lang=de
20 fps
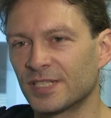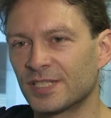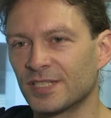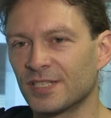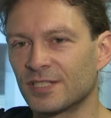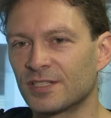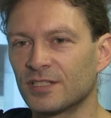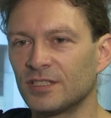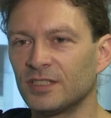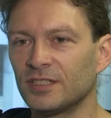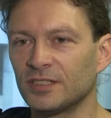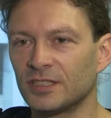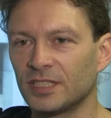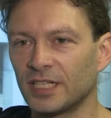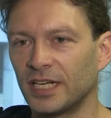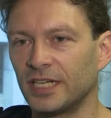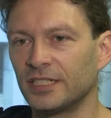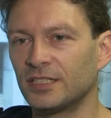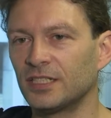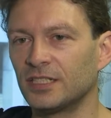ist ein,
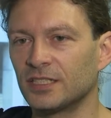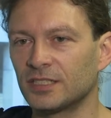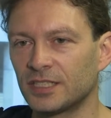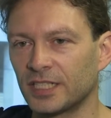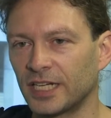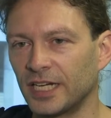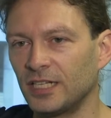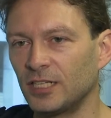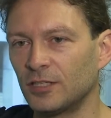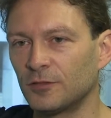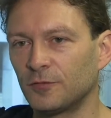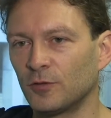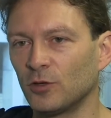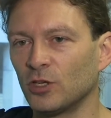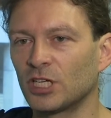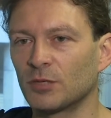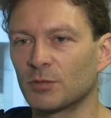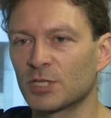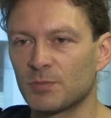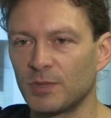kleiner
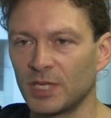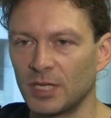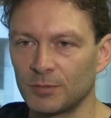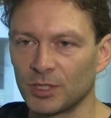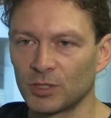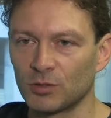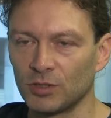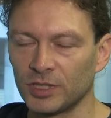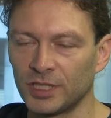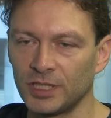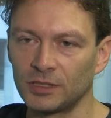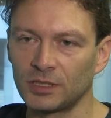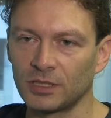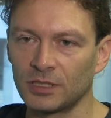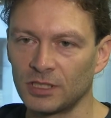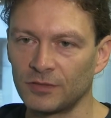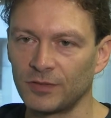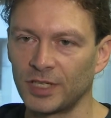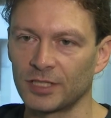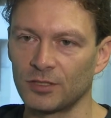Teilerfolg, aber es bleibt natürlich hinter
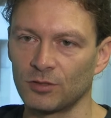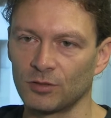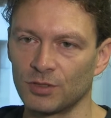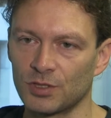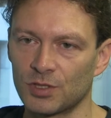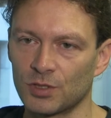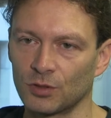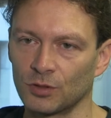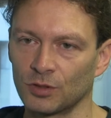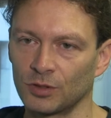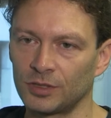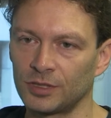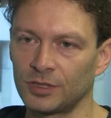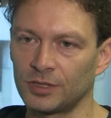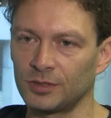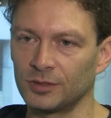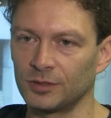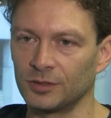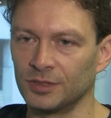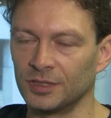den Erwartungen
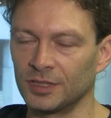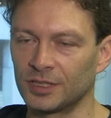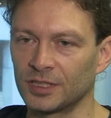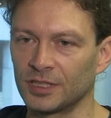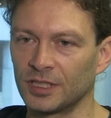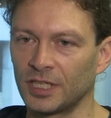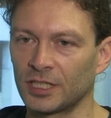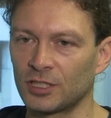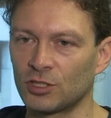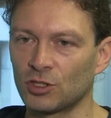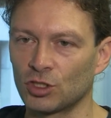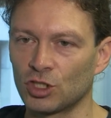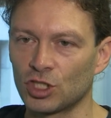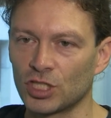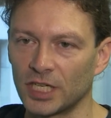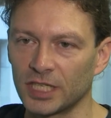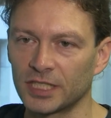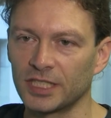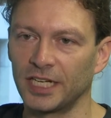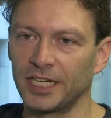zurück und äh, hat schon
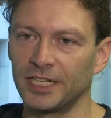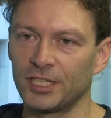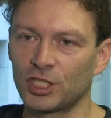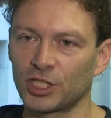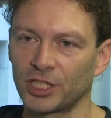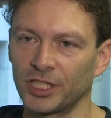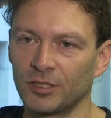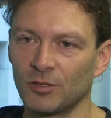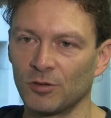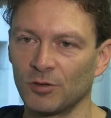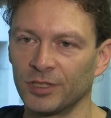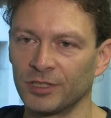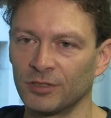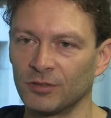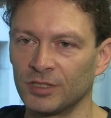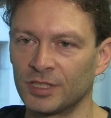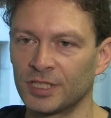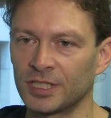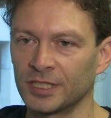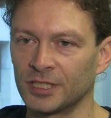starke Einschränkungen
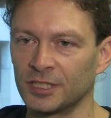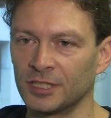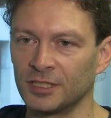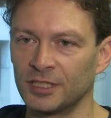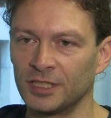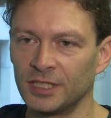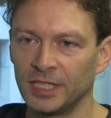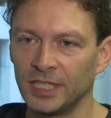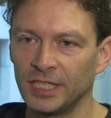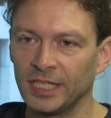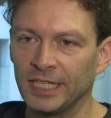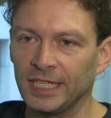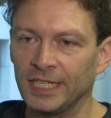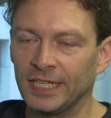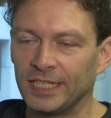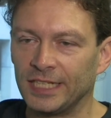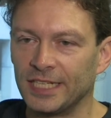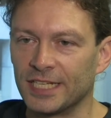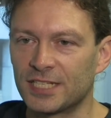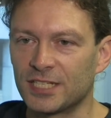und äh,
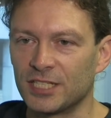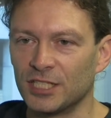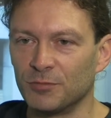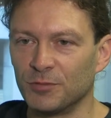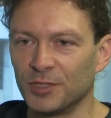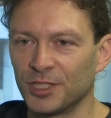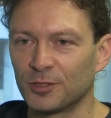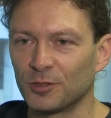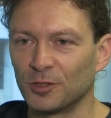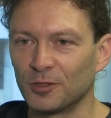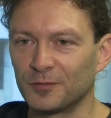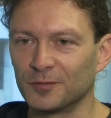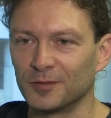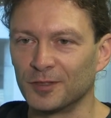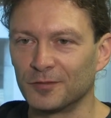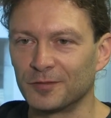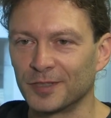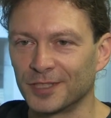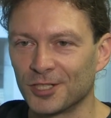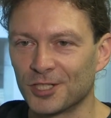lässt eben nicht
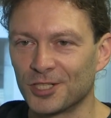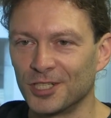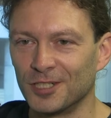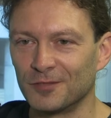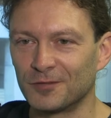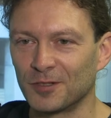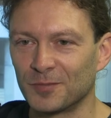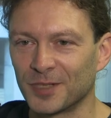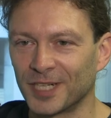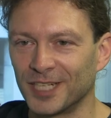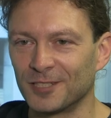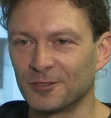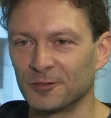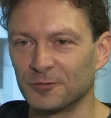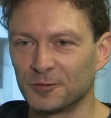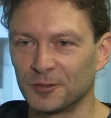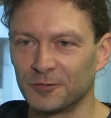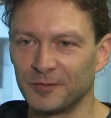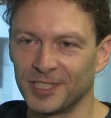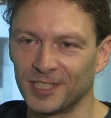hoffen auf eine schnelle
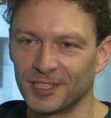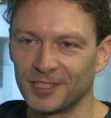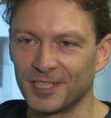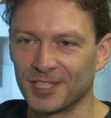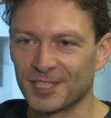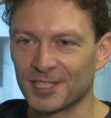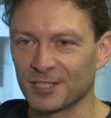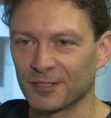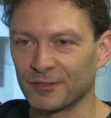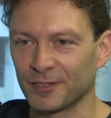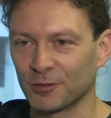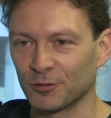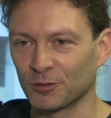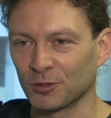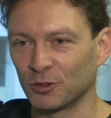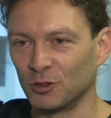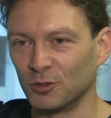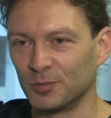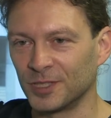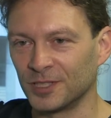Verbreitung von WLAN-Netzen quer
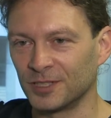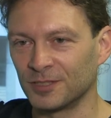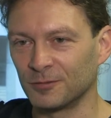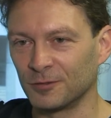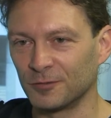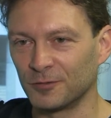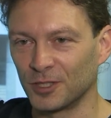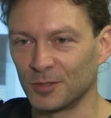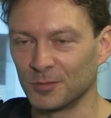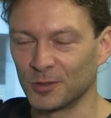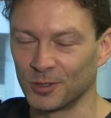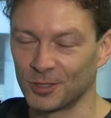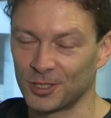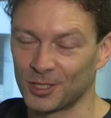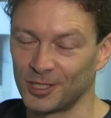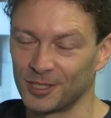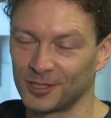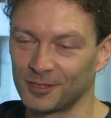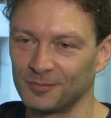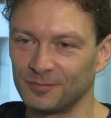durch Europa und vor allem
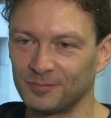Deutschland.